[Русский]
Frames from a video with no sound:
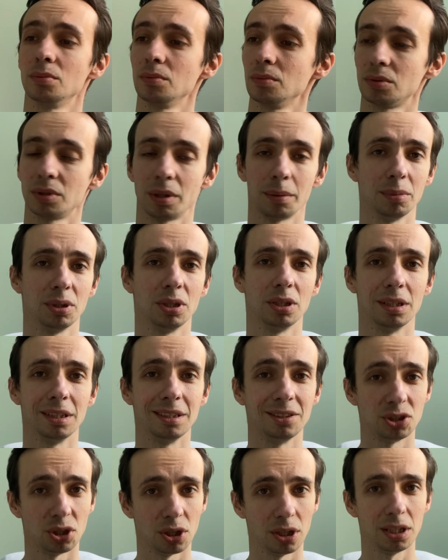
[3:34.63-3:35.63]
самые
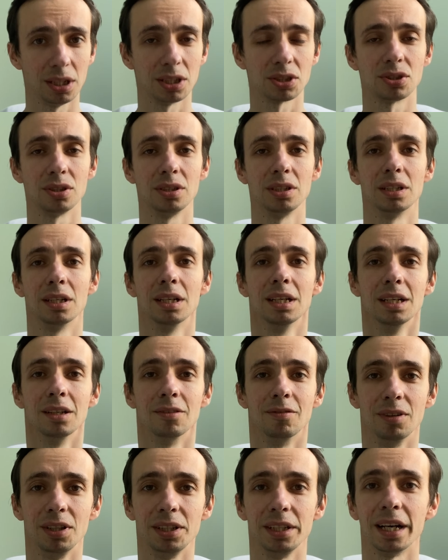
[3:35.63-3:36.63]
интересные
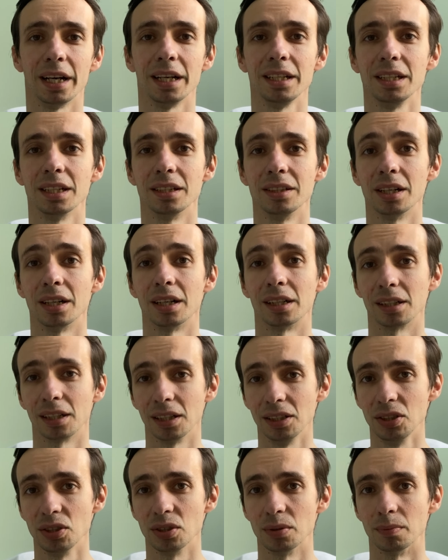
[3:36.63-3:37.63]
влияния на
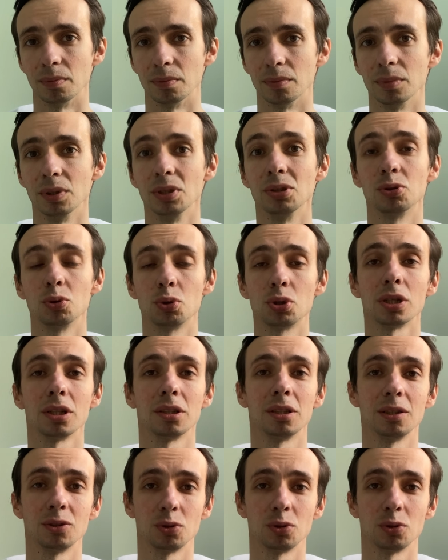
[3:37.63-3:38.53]
организм. Изучай да